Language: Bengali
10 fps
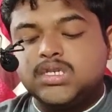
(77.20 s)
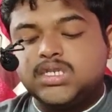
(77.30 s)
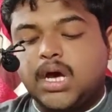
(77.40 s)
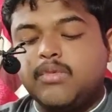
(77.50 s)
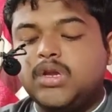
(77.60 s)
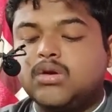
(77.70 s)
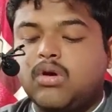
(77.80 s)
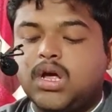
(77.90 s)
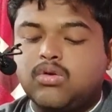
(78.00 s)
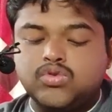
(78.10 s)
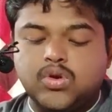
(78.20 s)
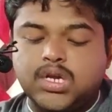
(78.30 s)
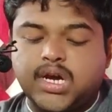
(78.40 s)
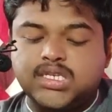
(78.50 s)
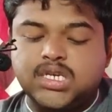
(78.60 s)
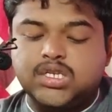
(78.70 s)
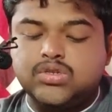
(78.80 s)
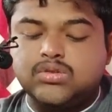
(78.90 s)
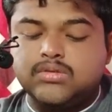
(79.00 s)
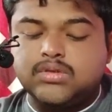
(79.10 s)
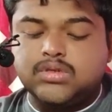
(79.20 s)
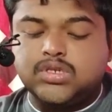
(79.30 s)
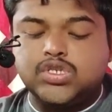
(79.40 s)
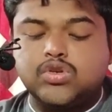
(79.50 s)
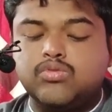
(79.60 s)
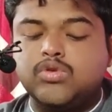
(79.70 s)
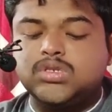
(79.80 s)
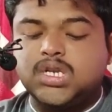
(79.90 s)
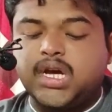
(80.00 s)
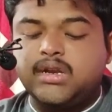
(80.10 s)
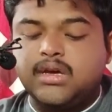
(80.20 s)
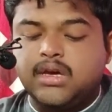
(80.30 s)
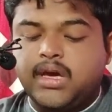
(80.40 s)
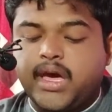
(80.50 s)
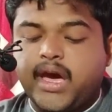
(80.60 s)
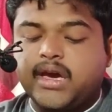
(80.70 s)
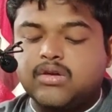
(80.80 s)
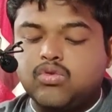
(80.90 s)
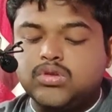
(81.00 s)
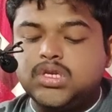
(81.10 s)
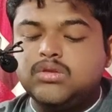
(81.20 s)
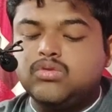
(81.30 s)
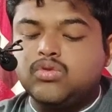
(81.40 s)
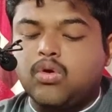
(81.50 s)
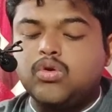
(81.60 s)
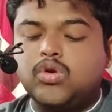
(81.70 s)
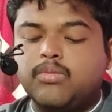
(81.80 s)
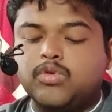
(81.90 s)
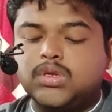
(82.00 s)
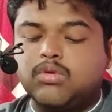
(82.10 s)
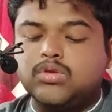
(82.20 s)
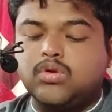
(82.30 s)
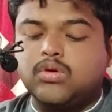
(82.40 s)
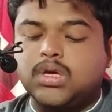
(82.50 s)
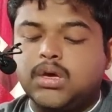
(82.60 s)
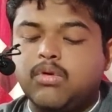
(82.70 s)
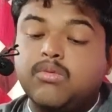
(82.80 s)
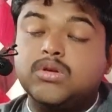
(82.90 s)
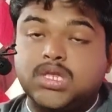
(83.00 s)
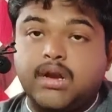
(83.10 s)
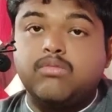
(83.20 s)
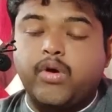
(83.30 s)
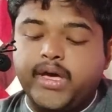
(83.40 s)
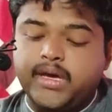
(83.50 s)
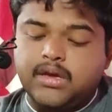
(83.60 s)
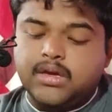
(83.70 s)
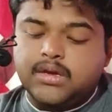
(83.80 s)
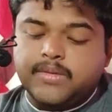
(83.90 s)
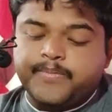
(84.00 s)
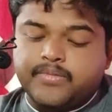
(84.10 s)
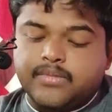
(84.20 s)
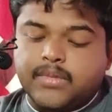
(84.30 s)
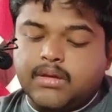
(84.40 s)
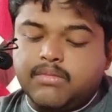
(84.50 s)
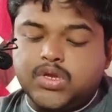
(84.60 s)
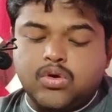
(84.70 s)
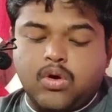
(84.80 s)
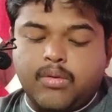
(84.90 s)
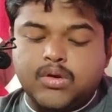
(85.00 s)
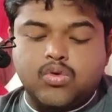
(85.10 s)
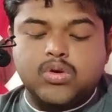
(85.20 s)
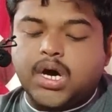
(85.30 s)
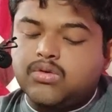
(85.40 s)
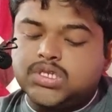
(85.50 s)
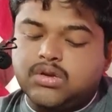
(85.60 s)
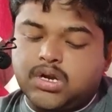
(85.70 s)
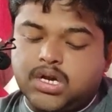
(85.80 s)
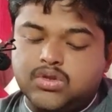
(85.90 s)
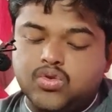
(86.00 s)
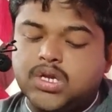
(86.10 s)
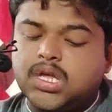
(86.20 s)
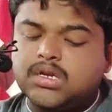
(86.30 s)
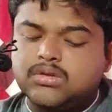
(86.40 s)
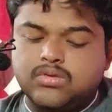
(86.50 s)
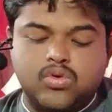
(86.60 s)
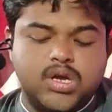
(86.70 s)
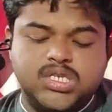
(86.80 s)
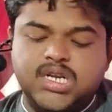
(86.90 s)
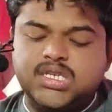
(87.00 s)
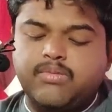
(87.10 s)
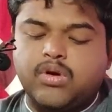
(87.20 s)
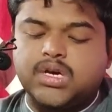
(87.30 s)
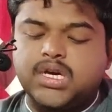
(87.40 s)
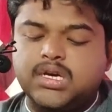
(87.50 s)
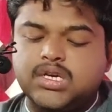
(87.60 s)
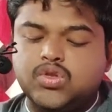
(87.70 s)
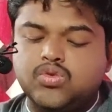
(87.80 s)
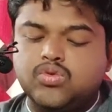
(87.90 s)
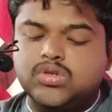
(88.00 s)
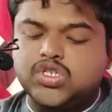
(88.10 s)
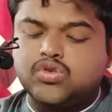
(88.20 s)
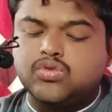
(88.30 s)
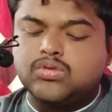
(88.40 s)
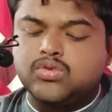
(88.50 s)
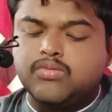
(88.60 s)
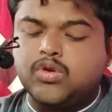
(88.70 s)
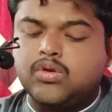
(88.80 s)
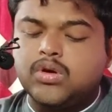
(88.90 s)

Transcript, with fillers: সামরিক কলাকৌশলের কাছে ধৃষ্টদুম্ন ছিলেন এক অতি নগণ্য প্রতিবন্ধক এবং তার ভয়ে ভীত হবার কোনো কারণ ছিল না দ্রোণাচার দ্রোণাচার্যের পক্ষে কিন্তু ধৃষ্টদুম্ন